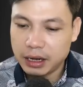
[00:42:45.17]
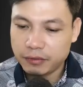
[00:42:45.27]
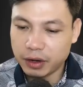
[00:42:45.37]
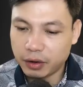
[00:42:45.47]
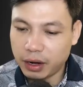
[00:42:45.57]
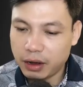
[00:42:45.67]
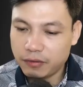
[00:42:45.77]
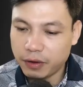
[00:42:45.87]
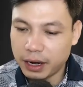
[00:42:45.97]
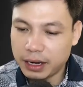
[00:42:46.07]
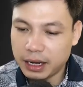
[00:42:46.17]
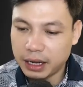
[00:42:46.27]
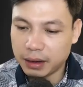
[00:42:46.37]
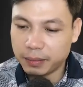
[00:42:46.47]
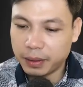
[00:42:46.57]
Sáng hôm sau khi
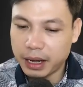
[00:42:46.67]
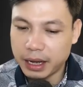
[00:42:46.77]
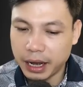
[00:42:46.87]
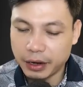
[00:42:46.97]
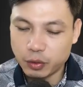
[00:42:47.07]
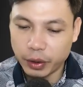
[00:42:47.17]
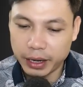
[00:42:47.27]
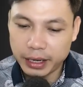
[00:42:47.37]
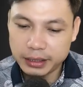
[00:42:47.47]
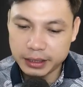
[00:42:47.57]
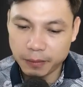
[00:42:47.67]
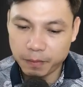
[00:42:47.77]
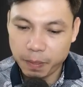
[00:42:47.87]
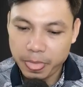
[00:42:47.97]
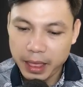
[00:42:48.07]
tỉnh dậy chẳng còn thấy
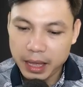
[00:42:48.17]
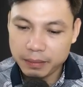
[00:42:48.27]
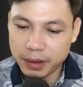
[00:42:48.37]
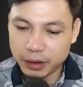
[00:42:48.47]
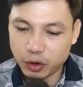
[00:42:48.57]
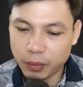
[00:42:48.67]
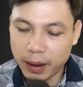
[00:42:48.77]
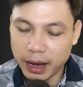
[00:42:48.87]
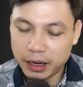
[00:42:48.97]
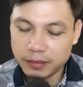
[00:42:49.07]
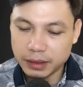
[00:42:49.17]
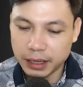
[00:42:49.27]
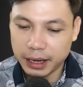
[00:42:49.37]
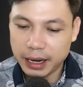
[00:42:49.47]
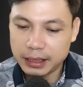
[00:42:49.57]
con ma nữ đâu.
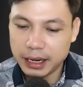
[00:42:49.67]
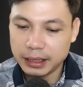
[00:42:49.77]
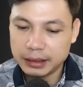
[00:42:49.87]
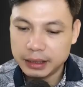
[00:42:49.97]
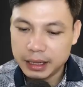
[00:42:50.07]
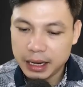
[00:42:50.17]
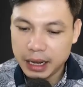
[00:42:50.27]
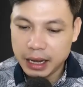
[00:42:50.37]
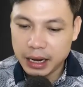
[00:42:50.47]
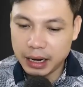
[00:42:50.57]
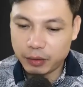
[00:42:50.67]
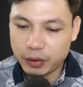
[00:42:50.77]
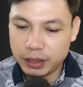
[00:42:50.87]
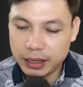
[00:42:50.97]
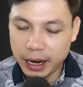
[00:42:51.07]
Nghĩa thở phào nhẹ nhõm
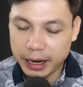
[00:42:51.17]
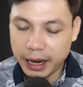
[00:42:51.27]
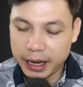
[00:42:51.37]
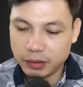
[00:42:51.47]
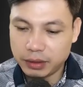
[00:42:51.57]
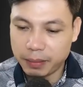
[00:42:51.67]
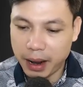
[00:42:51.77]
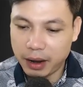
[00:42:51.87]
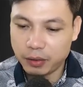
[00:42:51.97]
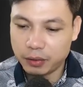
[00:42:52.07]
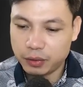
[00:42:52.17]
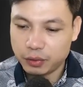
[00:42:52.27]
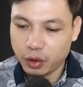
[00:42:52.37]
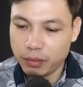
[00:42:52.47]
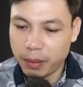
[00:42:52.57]
vì không phải nhìn gương mặt đầy
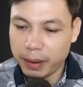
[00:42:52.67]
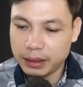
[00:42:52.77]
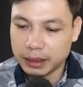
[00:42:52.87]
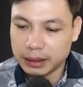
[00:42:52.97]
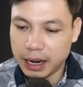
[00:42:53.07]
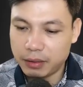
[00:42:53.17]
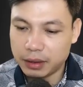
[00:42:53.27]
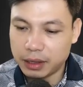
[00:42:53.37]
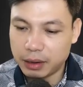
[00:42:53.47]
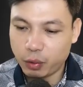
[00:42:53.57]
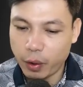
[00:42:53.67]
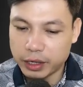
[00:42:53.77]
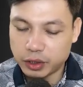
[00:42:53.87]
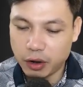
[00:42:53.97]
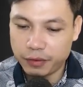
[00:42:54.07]
kinh dị của nó.
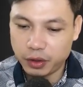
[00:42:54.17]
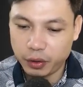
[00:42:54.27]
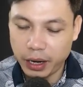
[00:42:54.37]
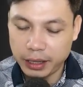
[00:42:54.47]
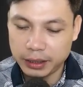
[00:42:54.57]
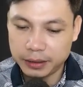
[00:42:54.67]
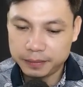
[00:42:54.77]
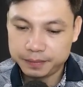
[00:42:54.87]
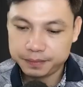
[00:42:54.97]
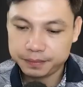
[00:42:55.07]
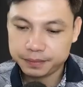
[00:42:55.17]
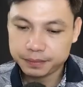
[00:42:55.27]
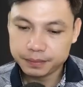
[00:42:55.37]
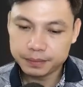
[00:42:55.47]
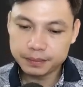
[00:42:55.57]
Lão Hoàng bấy giờ mới
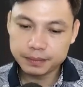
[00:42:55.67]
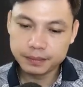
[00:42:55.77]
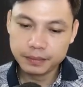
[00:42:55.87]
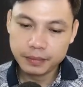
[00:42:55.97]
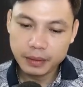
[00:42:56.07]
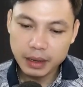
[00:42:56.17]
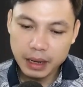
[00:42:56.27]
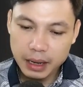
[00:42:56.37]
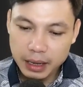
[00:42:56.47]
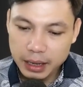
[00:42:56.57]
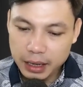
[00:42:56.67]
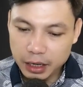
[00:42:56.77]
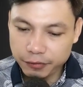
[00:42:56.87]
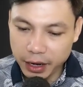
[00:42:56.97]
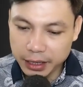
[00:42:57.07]
tỉnh dậy. Lão nhìn gương
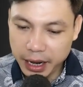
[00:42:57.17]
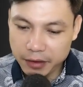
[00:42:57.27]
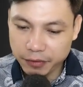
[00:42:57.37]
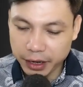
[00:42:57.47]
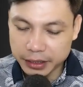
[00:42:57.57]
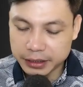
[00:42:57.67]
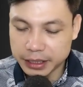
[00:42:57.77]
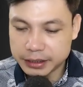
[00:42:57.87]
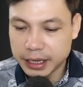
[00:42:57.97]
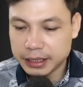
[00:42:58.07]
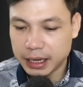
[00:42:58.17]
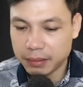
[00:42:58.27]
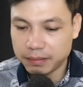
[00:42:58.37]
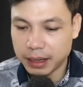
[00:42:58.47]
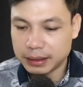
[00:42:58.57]
mặt của thằng Nghĩa liền phá
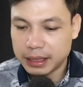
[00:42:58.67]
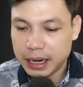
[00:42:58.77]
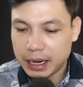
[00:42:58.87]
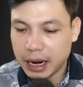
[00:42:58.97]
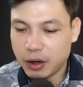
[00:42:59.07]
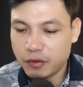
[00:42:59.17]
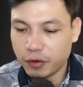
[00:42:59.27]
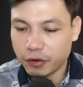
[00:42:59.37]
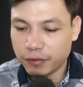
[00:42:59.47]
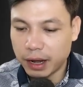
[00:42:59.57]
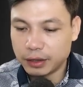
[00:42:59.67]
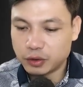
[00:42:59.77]
lên cười. Thắng vừa